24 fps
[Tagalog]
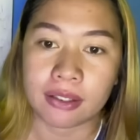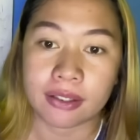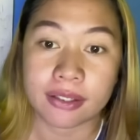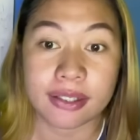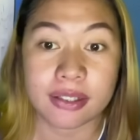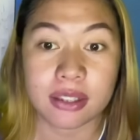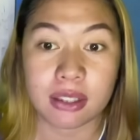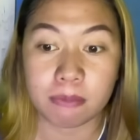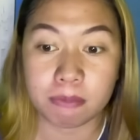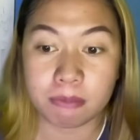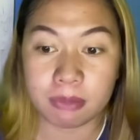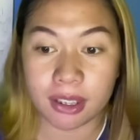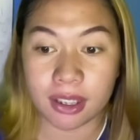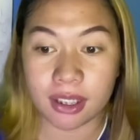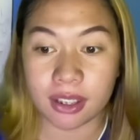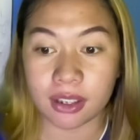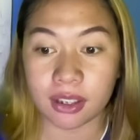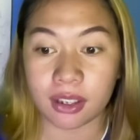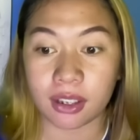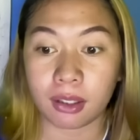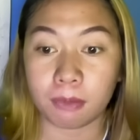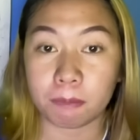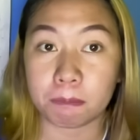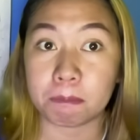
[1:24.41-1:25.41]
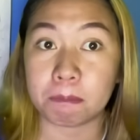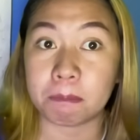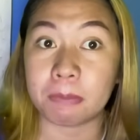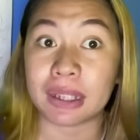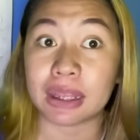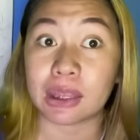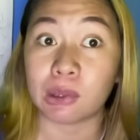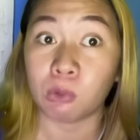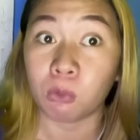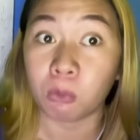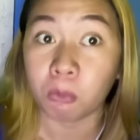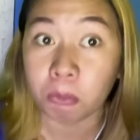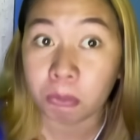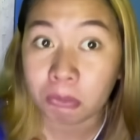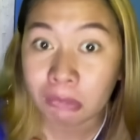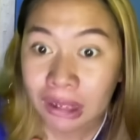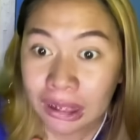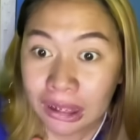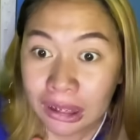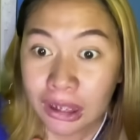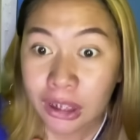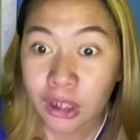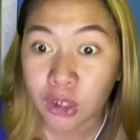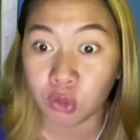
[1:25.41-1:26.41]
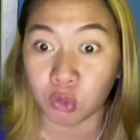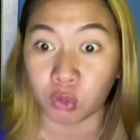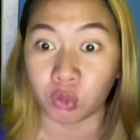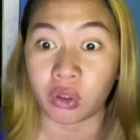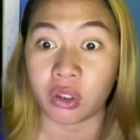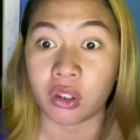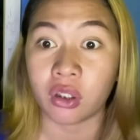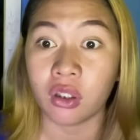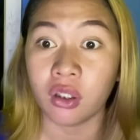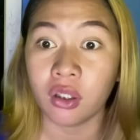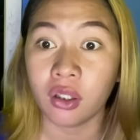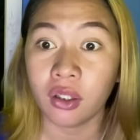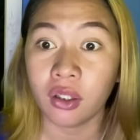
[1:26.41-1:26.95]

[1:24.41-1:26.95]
sasabihin niya 7 milyon,